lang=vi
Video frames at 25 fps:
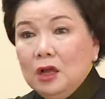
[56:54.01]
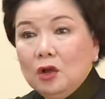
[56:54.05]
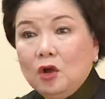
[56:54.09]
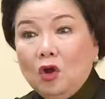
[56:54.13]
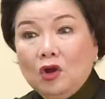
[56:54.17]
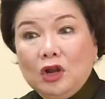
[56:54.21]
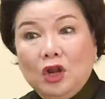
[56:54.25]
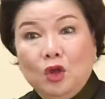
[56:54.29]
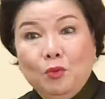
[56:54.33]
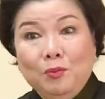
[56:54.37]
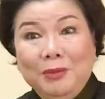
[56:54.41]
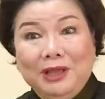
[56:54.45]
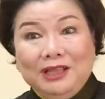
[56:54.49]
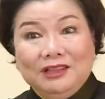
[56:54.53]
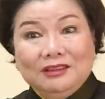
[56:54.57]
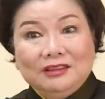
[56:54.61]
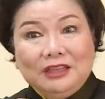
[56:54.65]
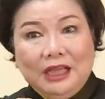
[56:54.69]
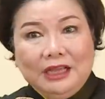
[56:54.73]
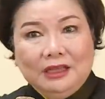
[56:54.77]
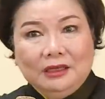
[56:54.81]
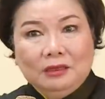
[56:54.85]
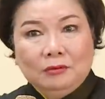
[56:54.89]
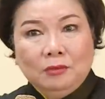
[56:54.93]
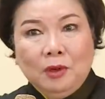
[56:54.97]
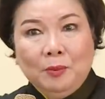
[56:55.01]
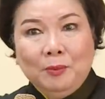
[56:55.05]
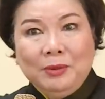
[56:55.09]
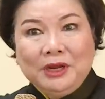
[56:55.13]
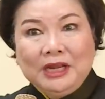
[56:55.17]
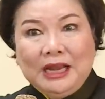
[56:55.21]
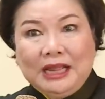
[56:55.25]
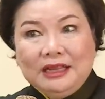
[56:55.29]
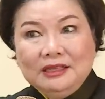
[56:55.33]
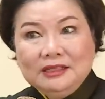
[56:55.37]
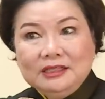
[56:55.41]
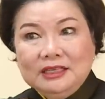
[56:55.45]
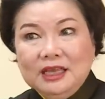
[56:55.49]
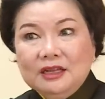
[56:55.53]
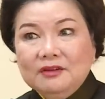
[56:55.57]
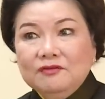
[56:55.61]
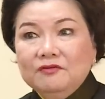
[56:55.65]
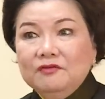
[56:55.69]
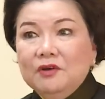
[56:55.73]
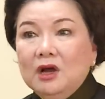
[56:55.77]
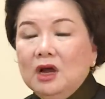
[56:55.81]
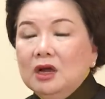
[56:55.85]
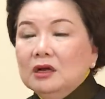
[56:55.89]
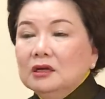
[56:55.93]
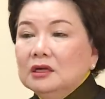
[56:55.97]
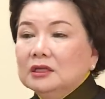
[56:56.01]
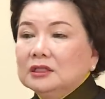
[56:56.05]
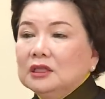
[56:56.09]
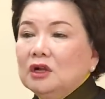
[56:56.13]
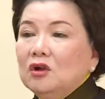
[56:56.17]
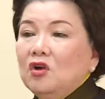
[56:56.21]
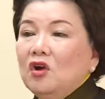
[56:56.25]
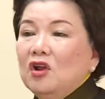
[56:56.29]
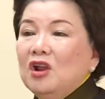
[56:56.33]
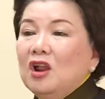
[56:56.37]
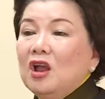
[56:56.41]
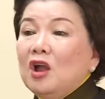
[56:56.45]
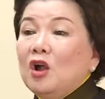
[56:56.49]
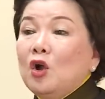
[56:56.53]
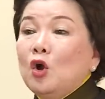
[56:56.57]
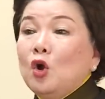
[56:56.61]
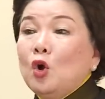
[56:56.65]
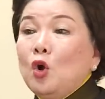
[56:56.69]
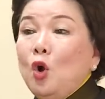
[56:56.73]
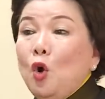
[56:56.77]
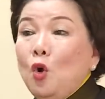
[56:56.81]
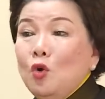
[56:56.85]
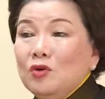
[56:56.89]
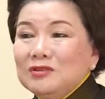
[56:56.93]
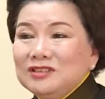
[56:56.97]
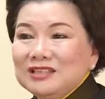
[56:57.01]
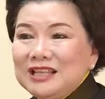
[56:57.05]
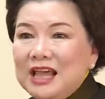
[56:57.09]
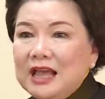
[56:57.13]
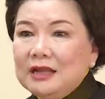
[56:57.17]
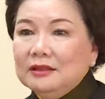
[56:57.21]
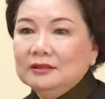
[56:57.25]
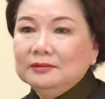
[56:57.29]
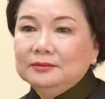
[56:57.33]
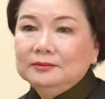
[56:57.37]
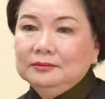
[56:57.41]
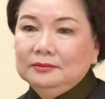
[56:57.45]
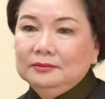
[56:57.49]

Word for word: Còn nếu mình tỉnh mà mình đánh chết vợ, người ta gọi là cố sát.